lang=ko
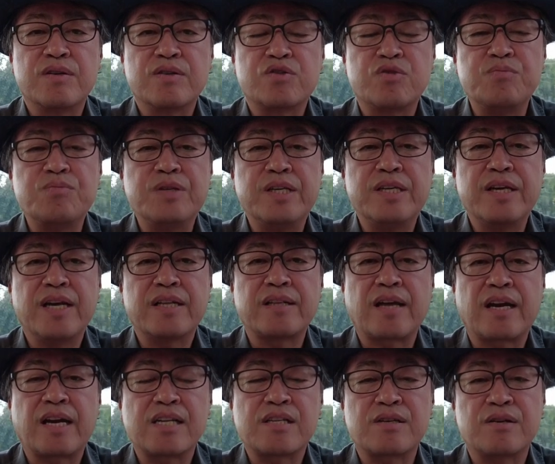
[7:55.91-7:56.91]
준비에
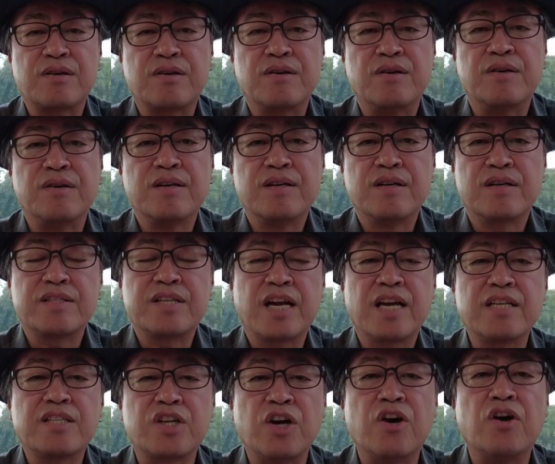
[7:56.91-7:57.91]
따라서
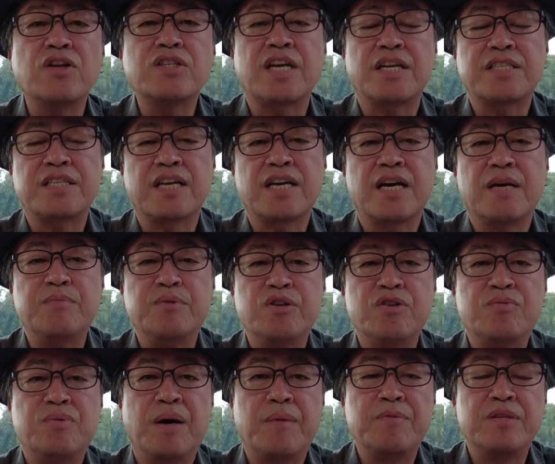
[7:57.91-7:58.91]
저 자체가
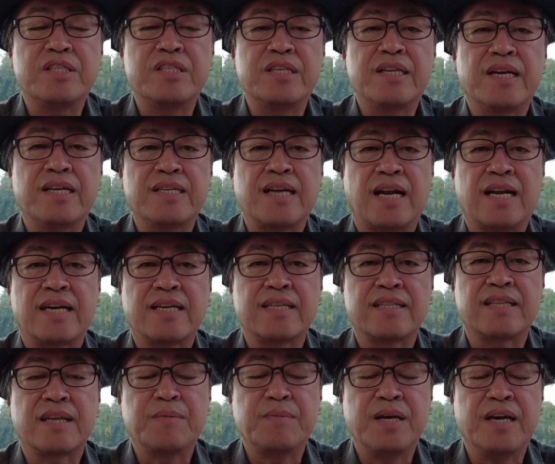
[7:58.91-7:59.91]
미흡하면 진행을 안
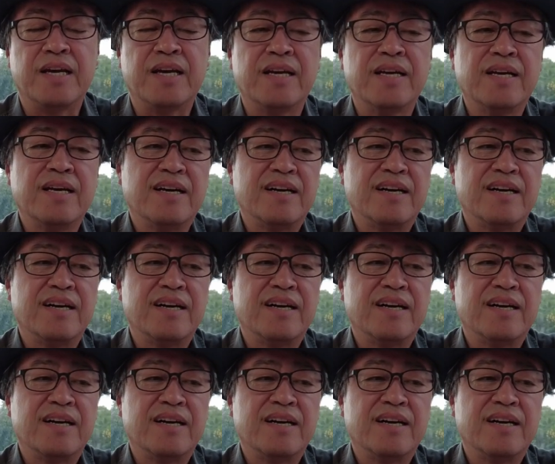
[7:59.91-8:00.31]
하기 때문에